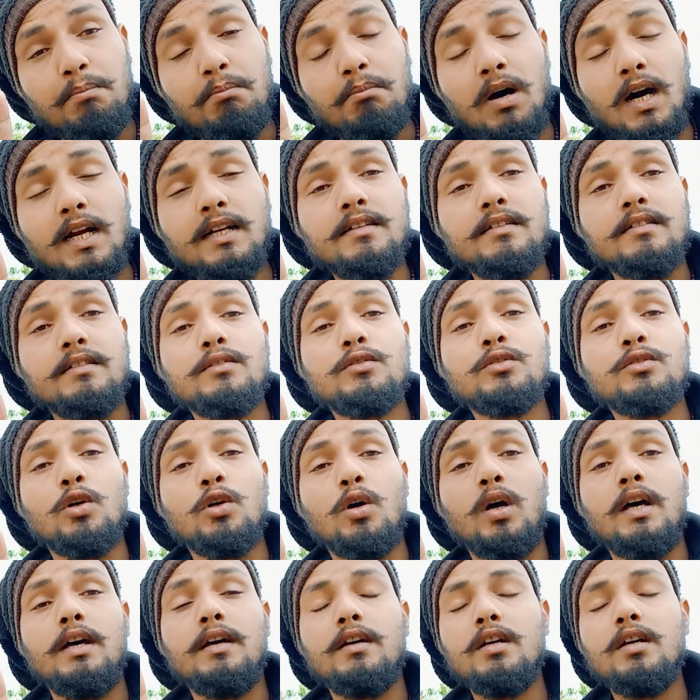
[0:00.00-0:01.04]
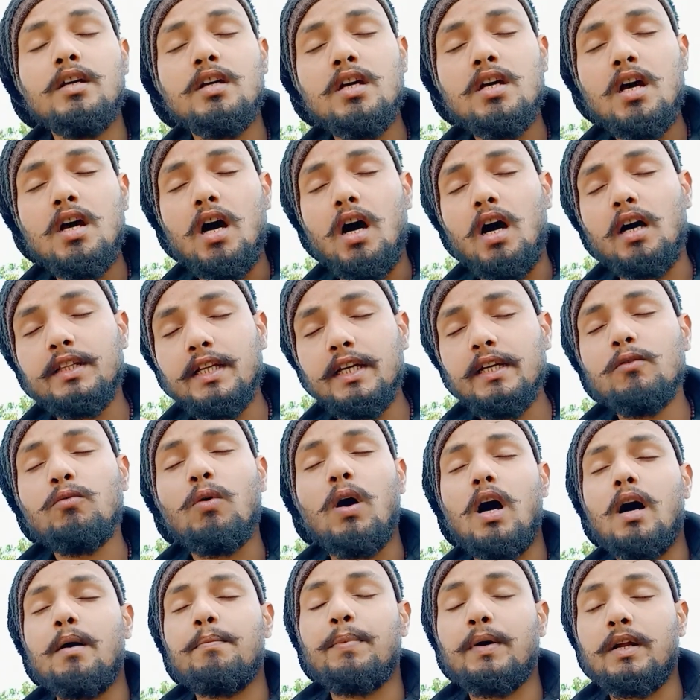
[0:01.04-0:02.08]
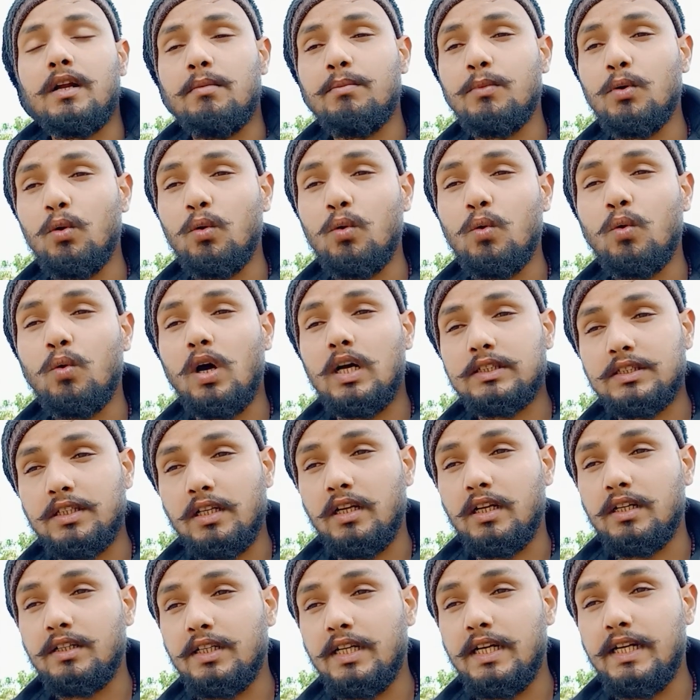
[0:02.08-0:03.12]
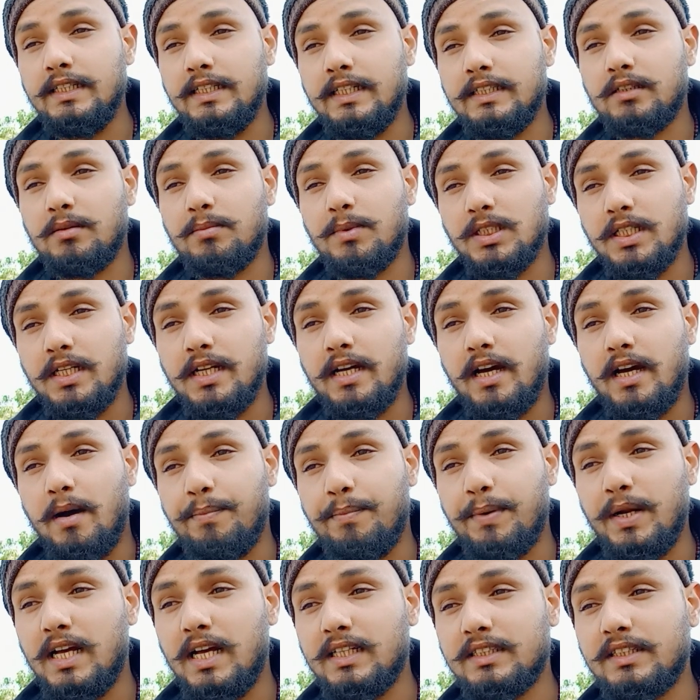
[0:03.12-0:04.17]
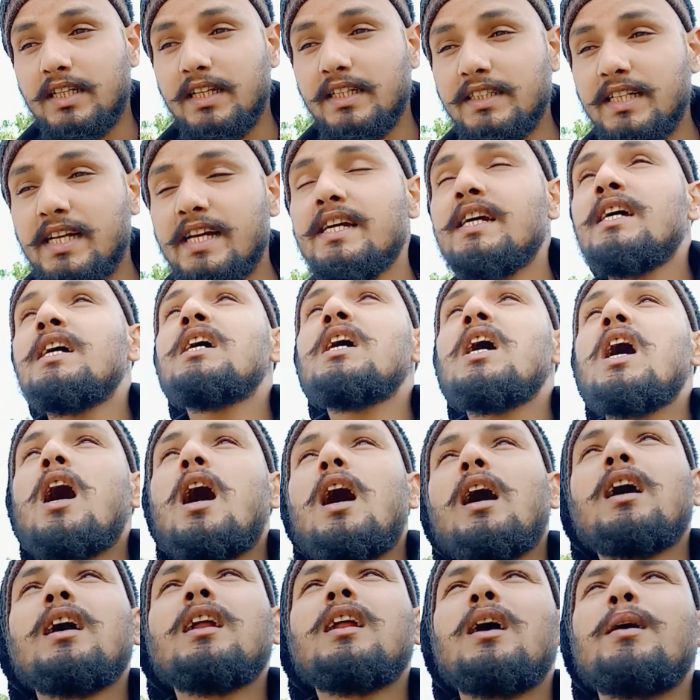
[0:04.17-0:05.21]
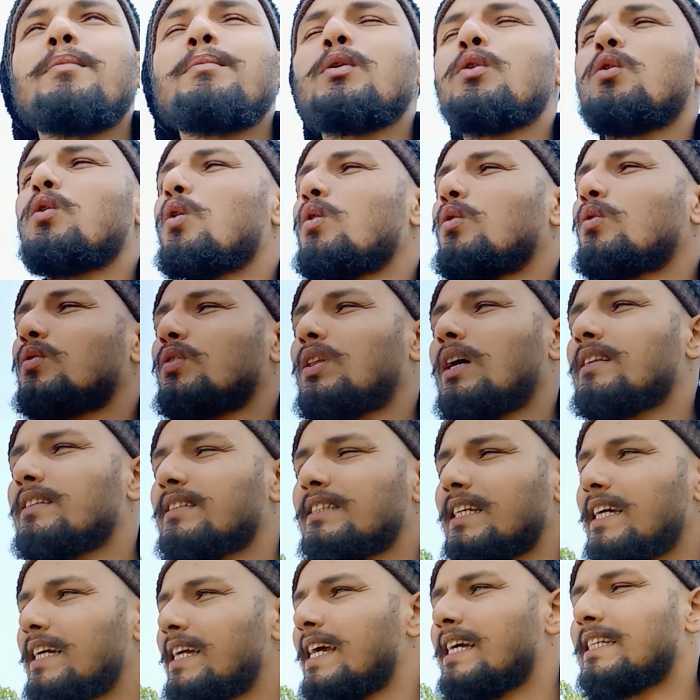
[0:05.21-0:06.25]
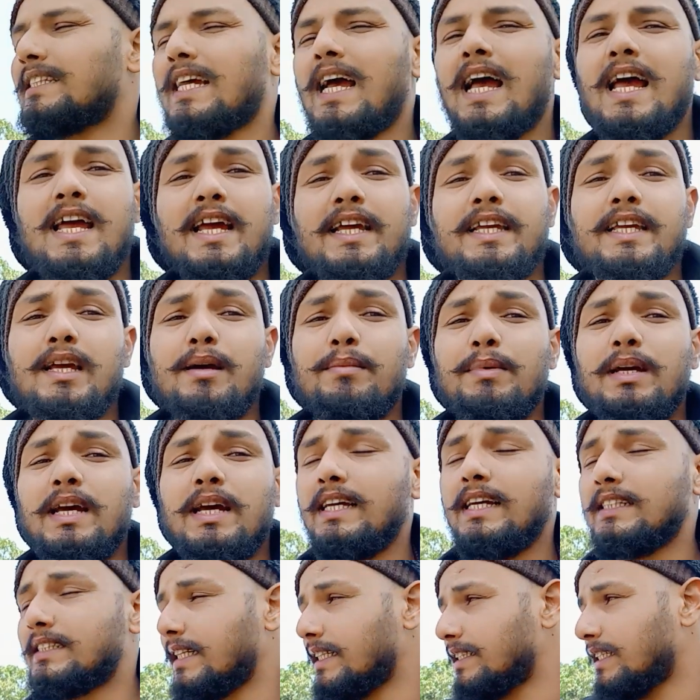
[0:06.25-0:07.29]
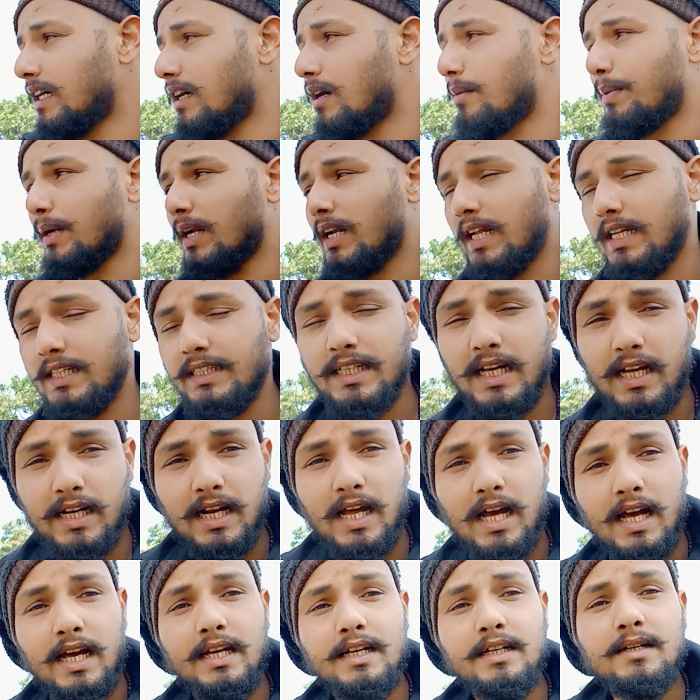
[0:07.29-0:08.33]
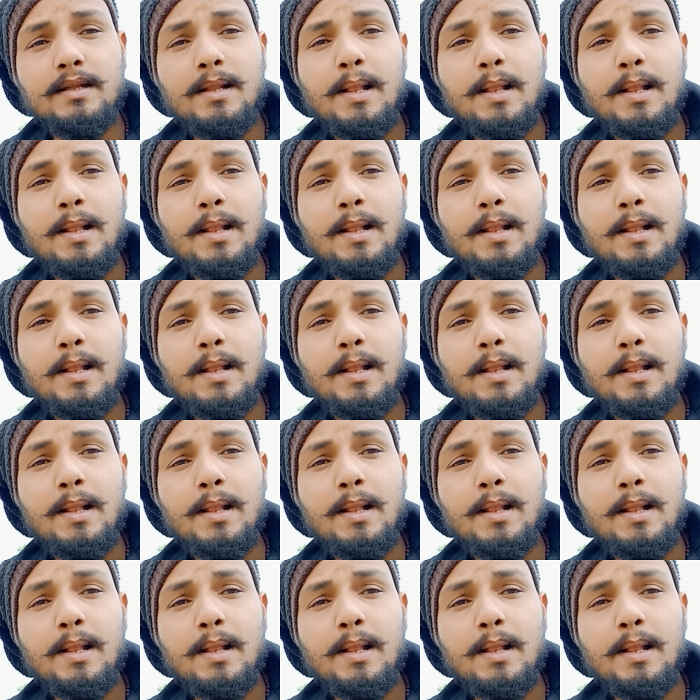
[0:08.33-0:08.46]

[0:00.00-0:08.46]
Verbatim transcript: मन जो है अधिक वहाँ पर हम लोगों का संलग्न है ये समझने का प्रयास करिए अगर हम लोग तन से ये चाहें कि हमें ऐसे जगह पर नहीं जाना है